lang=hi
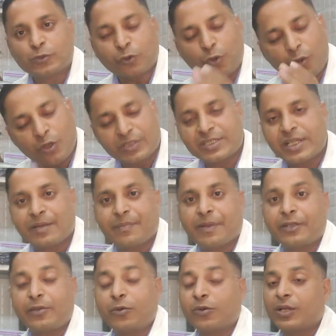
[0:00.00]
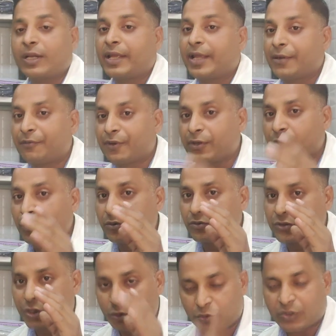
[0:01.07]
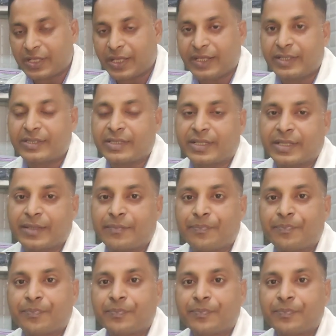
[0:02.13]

तो होलसेलर भाइयों के लिए ये वीडियो ज़रूर देखनी चाहिए